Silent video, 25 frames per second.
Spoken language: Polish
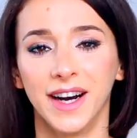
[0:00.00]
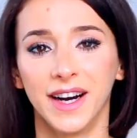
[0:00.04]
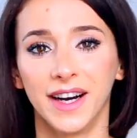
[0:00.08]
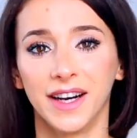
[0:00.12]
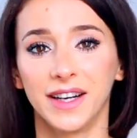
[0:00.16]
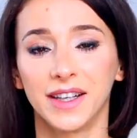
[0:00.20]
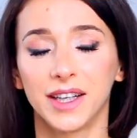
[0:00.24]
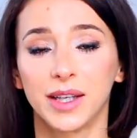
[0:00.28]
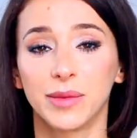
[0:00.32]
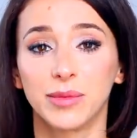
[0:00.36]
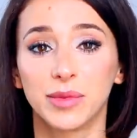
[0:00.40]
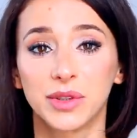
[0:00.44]

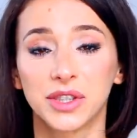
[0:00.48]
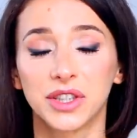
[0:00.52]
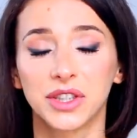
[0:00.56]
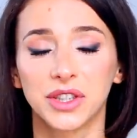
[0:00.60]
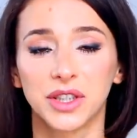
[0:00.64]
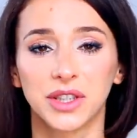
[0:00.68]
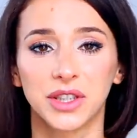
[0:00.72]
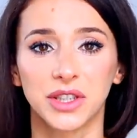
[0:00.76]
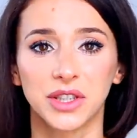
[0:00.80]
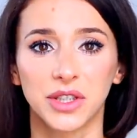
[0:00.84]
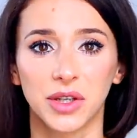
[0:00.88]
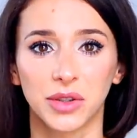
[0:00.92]
E, I myślę,
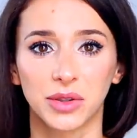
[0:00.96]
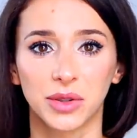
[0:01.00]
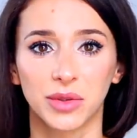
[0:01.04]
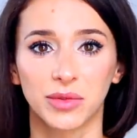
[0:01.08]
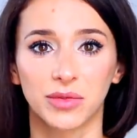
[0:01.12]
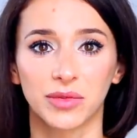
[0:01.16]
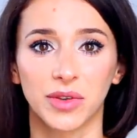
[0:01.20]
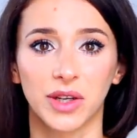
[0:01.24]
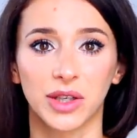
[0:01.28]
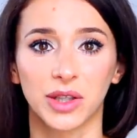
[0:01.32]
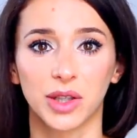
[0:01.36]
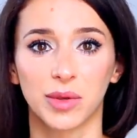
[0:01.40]
że też o
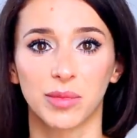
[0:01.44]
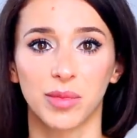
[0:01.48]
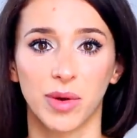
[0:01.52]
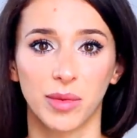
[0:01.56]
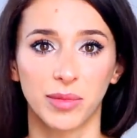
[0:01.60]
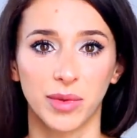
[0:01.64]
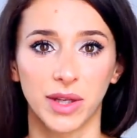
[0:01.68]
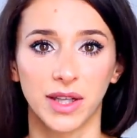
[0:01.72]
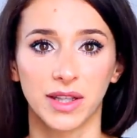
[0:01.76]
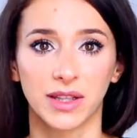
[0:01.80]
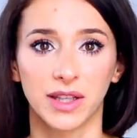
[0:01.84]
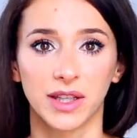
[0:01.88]
tym warto
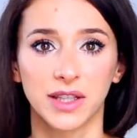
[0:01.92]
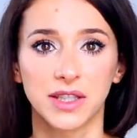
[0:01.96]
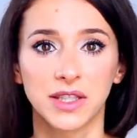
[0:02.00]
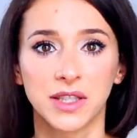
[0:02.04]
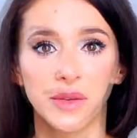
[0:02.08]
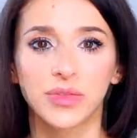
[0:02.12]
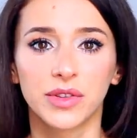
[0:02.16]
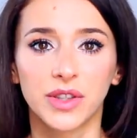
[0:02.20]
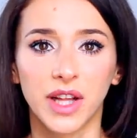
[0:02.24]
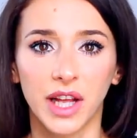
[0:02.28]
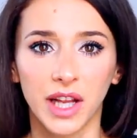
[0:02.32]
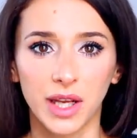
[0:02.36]
pamiętać.
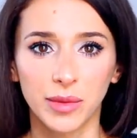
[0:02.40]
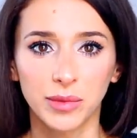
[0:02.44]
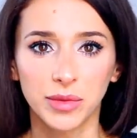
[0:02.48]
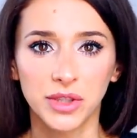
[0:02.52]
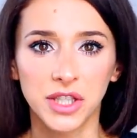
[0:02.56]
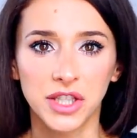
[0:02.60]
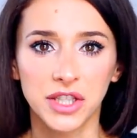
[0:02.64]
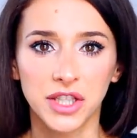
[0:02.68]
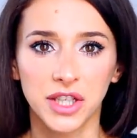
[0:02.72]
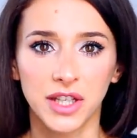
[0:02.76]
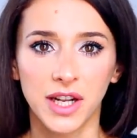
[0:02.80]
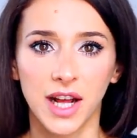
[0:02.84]
Wydaje mi
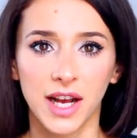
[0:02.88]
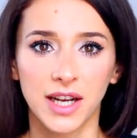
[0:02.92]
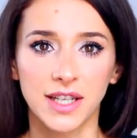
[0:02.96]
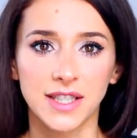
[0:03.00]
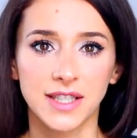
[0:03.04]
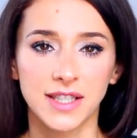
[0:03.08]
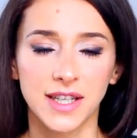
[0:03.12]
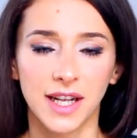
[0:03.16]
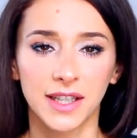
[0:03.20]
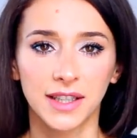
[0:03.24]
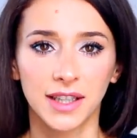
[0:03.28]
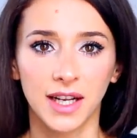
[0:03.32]
się, że na
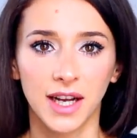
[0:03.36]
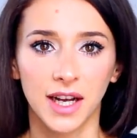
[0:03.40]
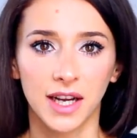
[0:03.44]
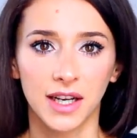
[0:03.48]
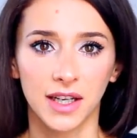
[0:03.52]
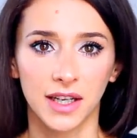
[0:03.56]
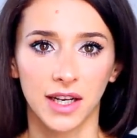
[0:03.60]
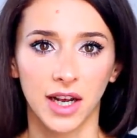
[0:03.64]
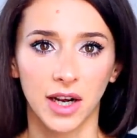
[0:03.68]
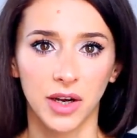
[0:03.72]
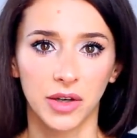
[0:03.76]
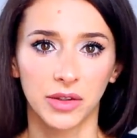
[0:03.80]

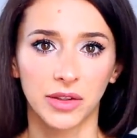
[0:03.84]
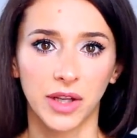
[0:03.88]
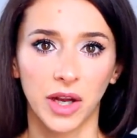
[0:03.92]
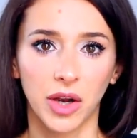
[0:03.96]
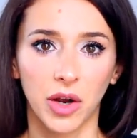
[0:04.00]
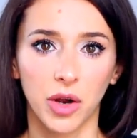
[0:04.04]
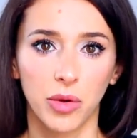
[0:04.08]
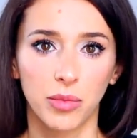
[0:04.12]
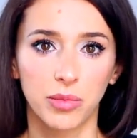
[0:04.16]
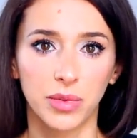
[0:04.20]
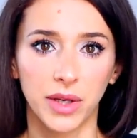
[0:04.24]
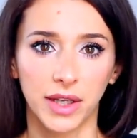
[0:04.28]
Azjatkach, jako na
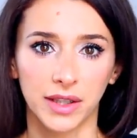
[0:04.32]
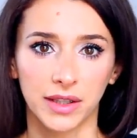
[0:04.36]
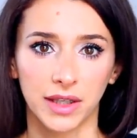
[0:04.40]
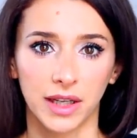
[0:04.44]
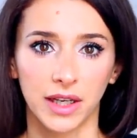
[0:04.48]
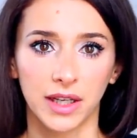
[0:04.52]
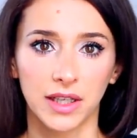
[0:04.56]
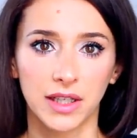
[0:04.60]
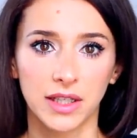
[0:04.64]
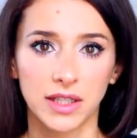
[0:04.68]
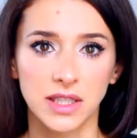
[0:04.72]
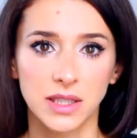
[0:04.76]

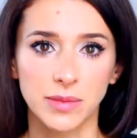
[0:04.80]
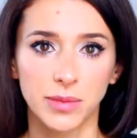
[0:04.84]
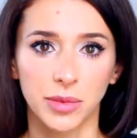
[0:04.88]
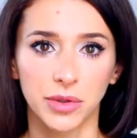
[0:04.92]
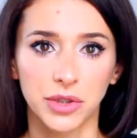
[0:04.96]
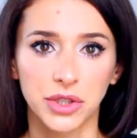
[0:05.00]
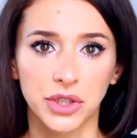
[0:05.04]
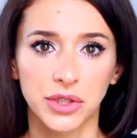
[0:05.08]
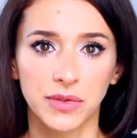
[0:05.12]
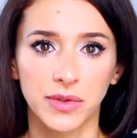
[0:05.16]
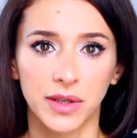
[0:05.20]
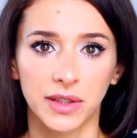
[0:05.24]
kobietach,
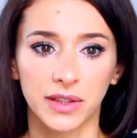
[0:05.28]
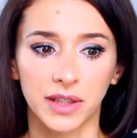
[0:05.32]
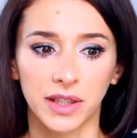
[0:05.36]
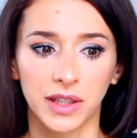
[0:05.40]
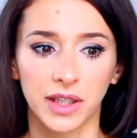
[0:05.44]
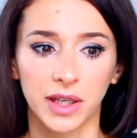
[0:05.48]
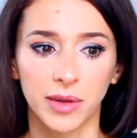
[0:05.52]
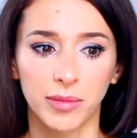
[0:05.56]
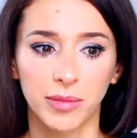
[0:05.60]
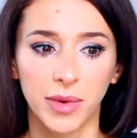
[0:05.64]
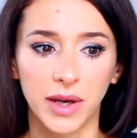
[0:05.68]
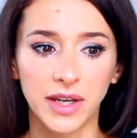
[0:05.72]
spoczywa
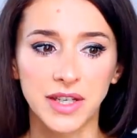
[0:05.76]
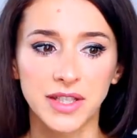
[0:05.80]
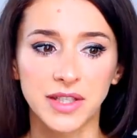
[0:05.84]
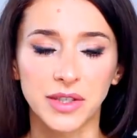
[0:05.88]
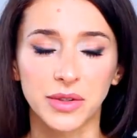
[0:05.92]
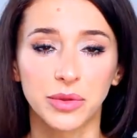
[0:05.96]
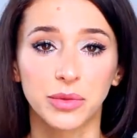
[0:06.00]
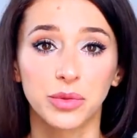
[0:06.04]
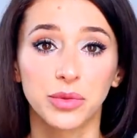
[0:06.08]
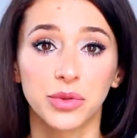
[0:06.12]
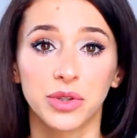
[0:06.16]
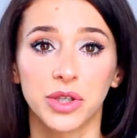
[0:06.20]
takie
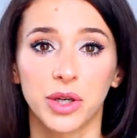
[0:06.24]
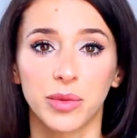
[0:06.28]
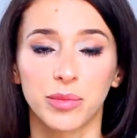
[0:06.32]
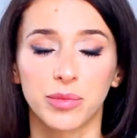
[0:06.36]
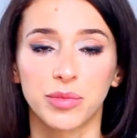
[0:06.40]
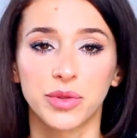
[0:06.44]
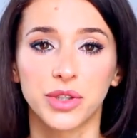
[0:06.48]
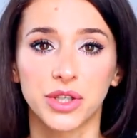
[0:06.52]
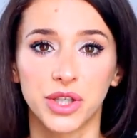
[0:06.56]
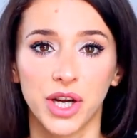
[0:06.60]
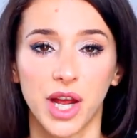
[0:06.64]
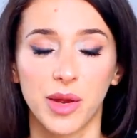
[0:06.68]
bardzo duże
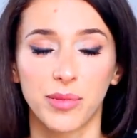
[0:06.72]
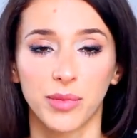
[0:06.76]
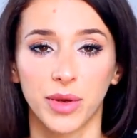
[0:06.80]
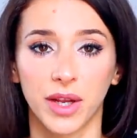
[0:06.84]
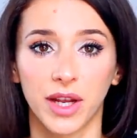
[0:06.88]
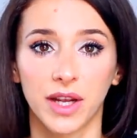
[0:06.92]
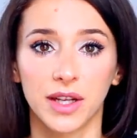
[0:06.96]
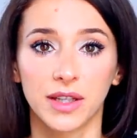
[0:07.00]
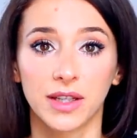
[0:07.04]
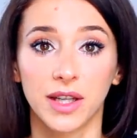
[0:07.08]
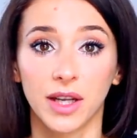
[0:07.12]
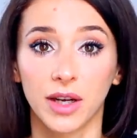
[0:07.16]

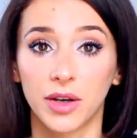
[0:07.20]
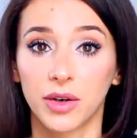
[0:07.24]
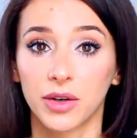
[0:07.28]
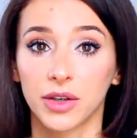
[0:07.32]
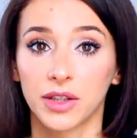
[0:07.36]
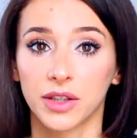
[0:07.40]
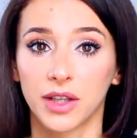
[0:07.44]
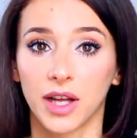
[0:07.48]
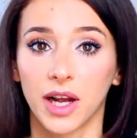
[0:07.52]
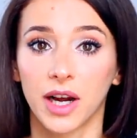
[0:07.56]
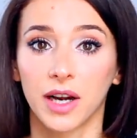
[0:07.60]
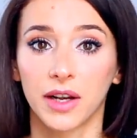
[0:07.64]
brzemię tego
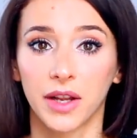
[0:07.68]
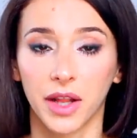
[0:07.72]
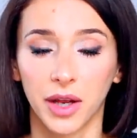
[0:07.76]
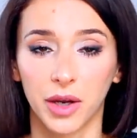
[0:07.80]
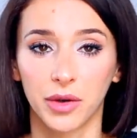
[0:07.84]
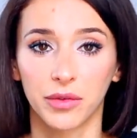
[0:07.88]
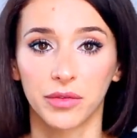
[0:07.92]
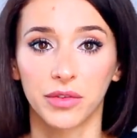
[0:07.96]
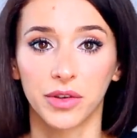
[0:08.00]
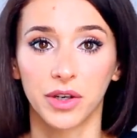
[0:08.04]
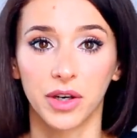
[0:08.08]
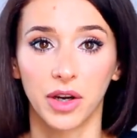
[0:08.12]

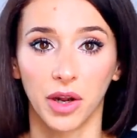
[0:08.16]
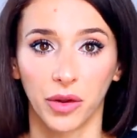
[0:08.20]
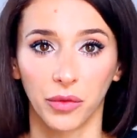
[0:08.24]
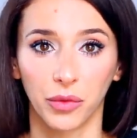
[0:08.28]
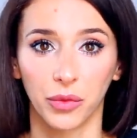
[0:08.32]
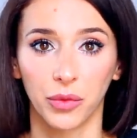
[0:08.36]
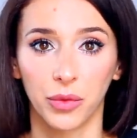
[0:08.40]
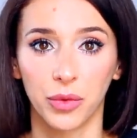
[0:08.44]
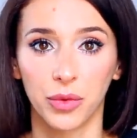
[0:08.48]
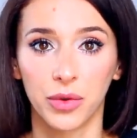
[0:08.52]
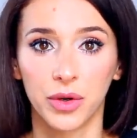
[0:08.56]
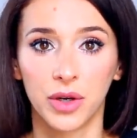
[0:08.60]
idealnego
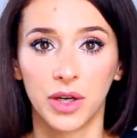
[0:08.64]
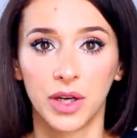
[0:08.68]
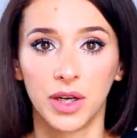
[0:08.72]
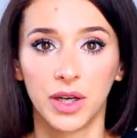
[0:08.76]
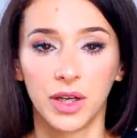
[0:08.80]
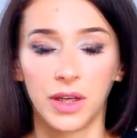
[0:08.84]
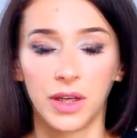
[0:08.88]
wyglądu,